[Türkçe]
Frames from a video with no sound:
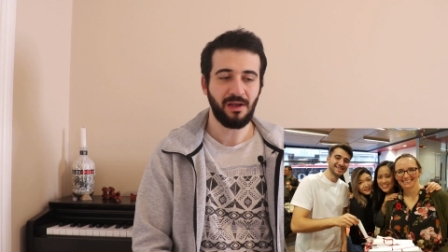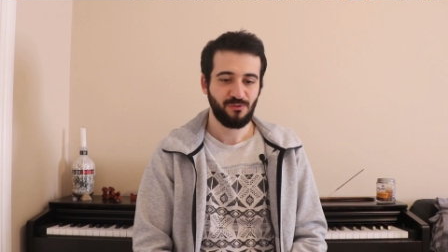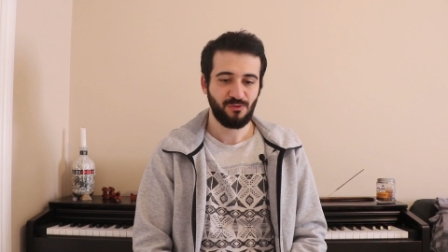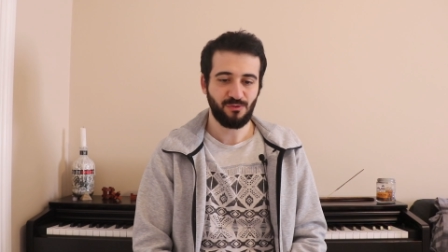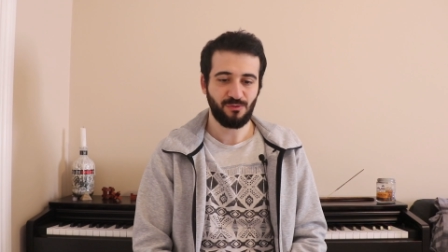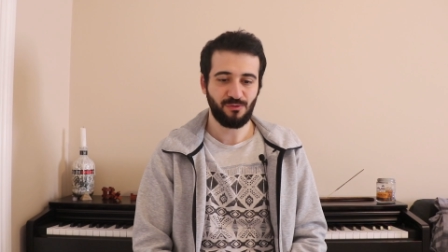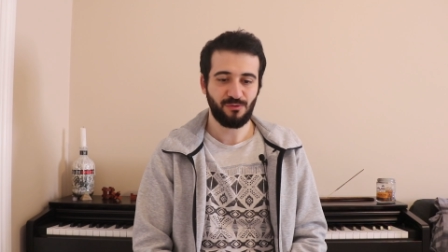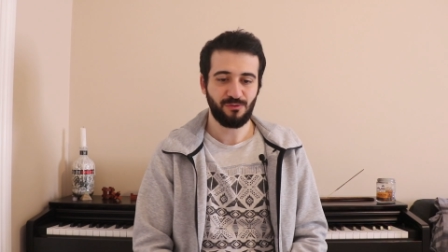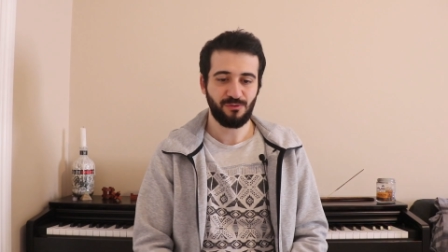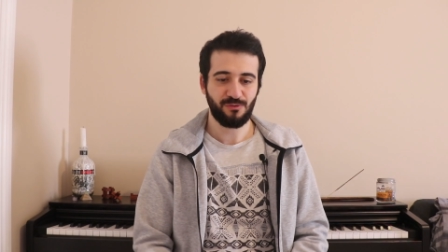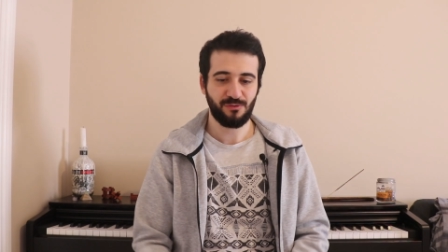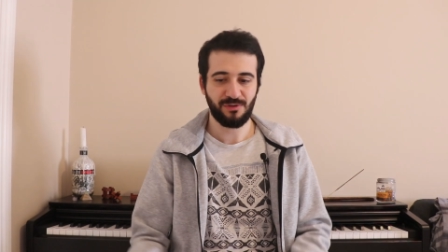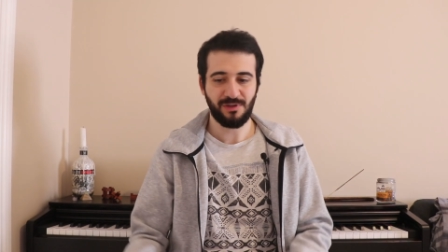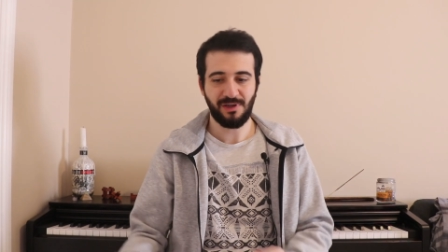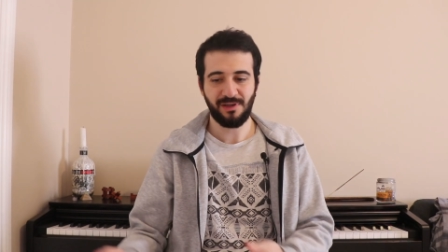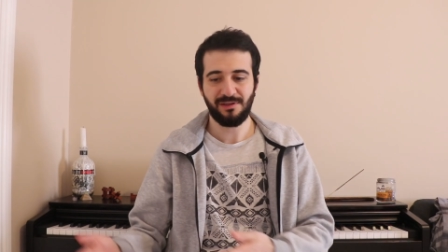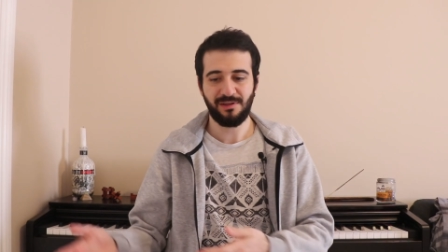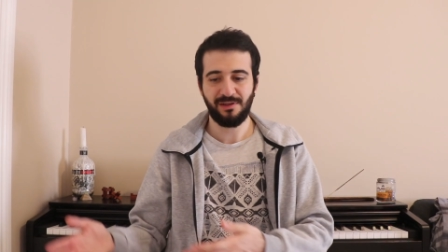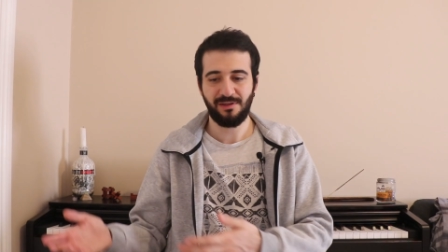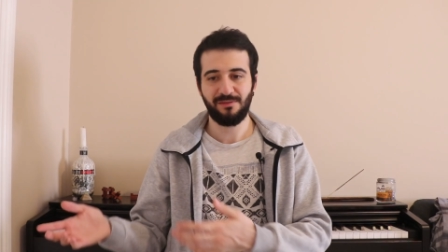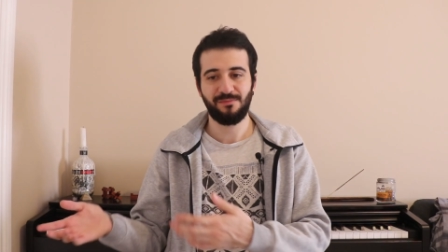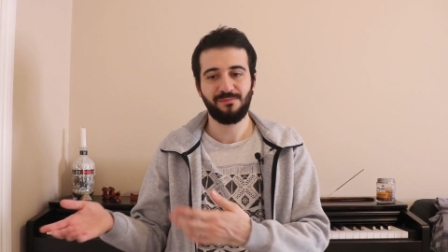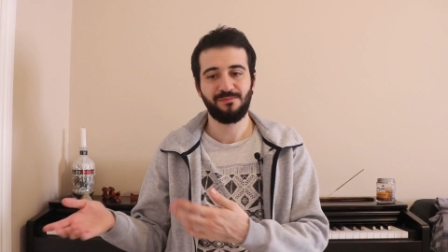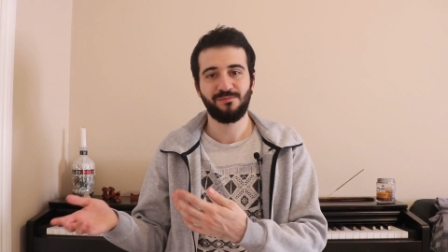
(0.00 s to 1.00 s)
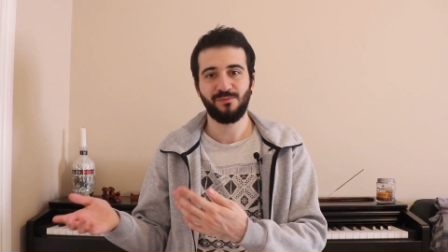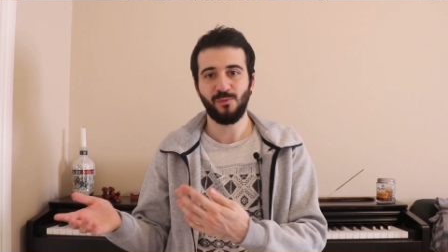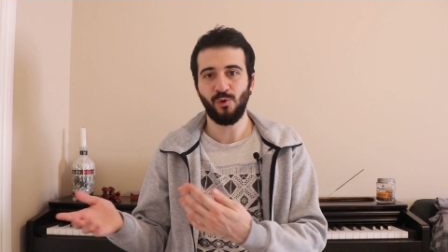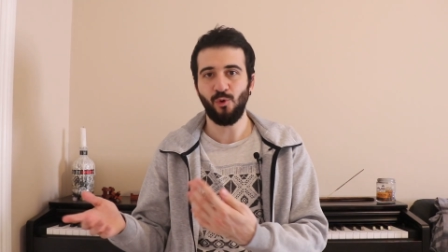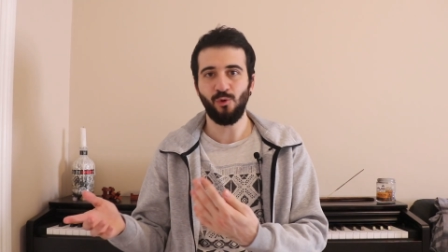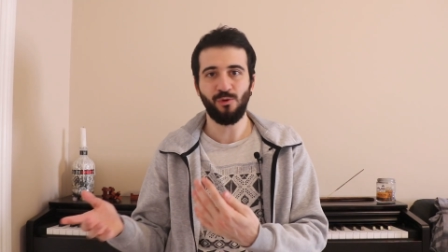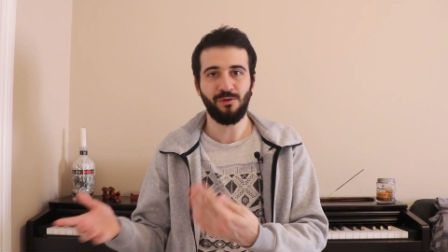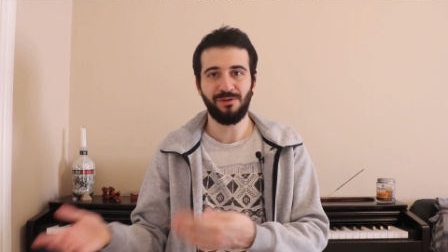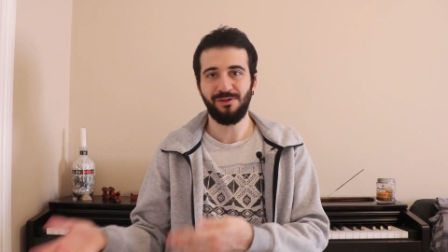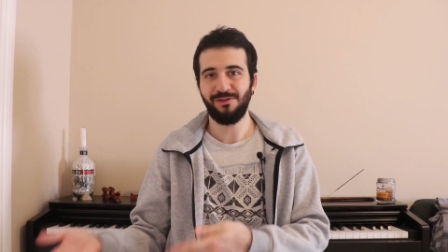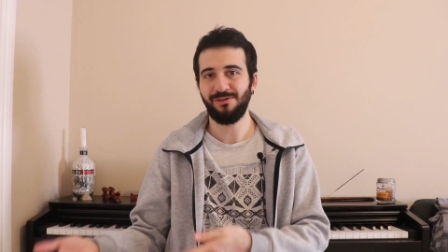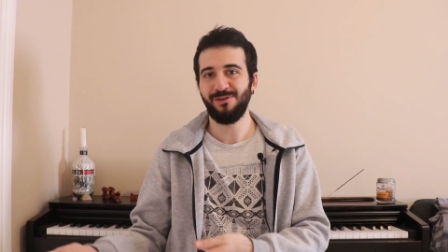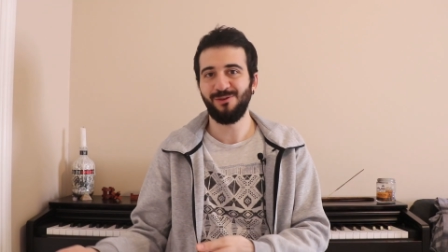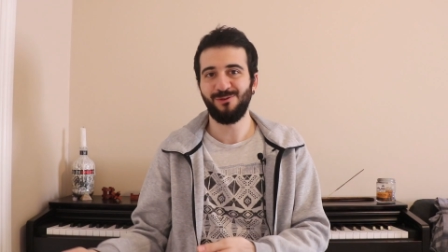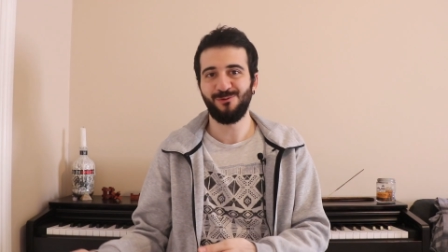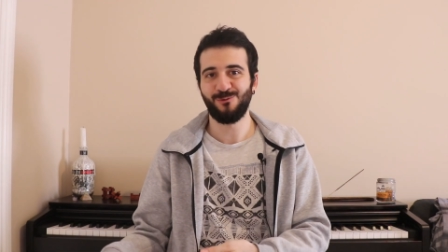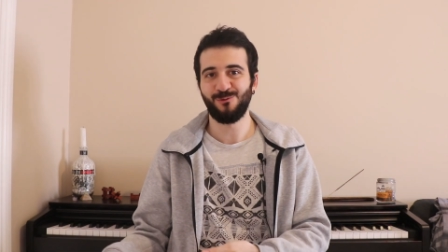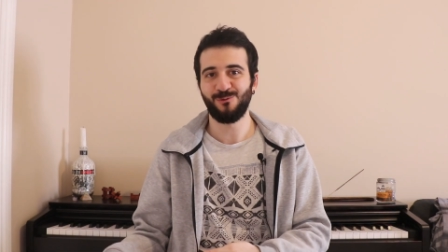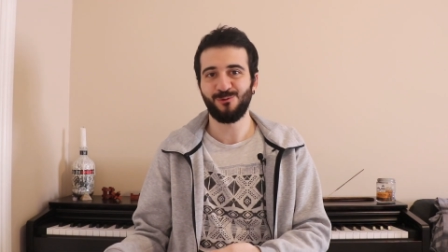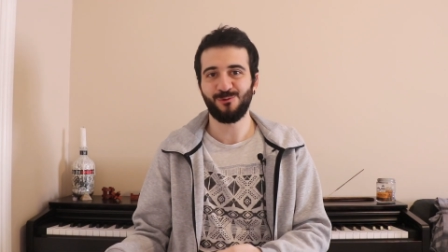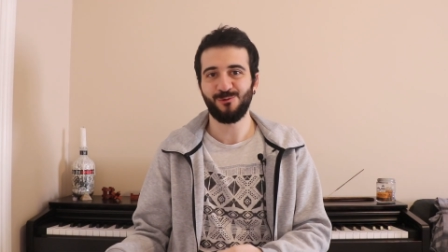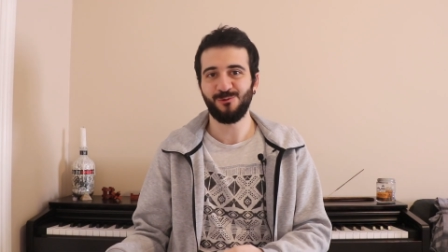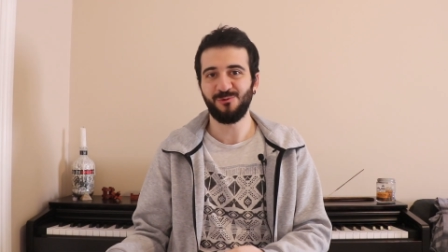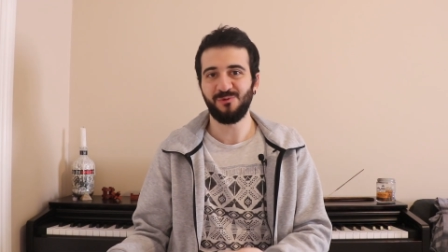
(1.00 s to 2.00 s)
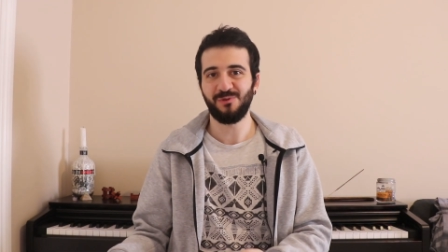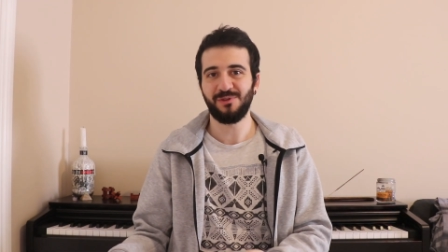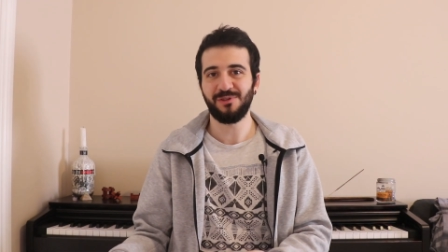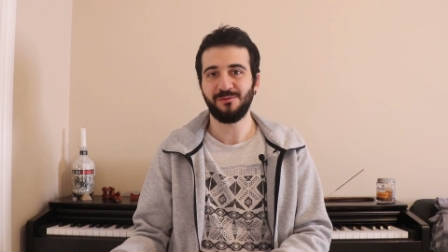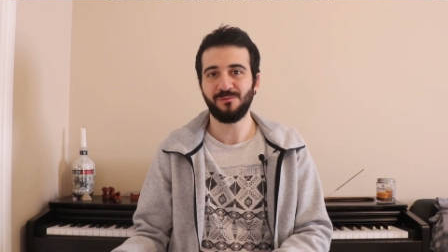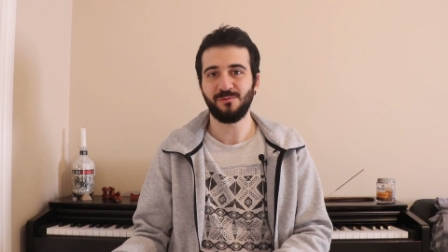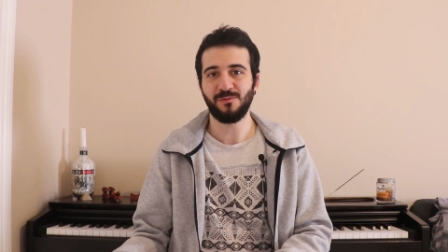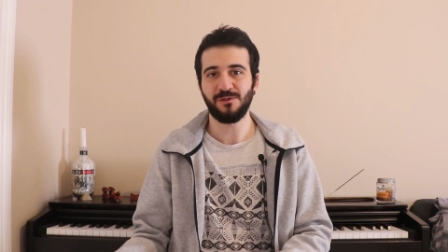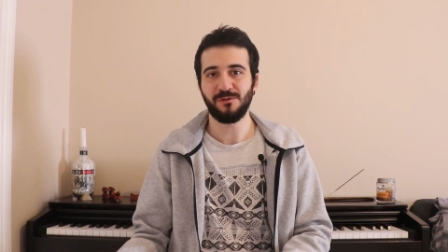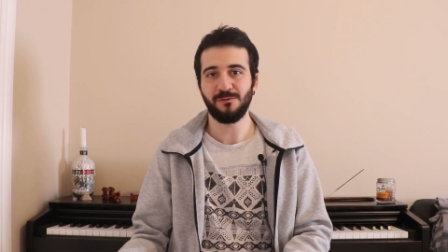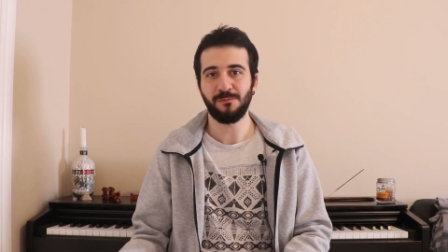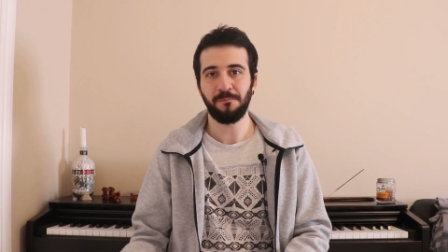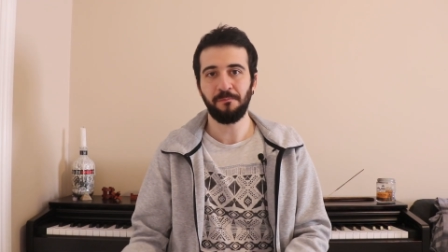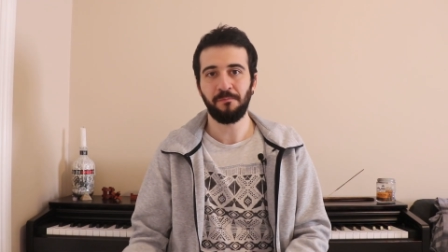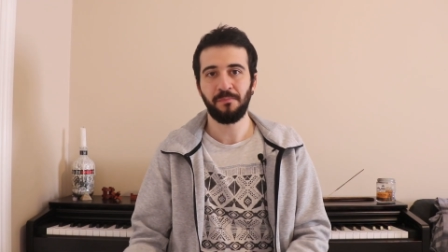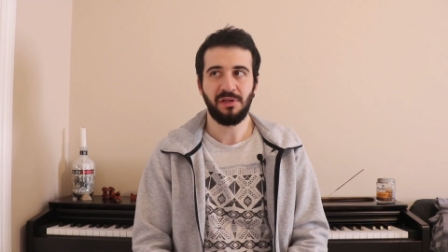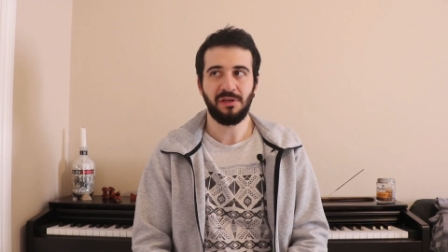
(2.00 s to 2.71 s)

Çünkü zaten onların dil kursunu bitirmişim.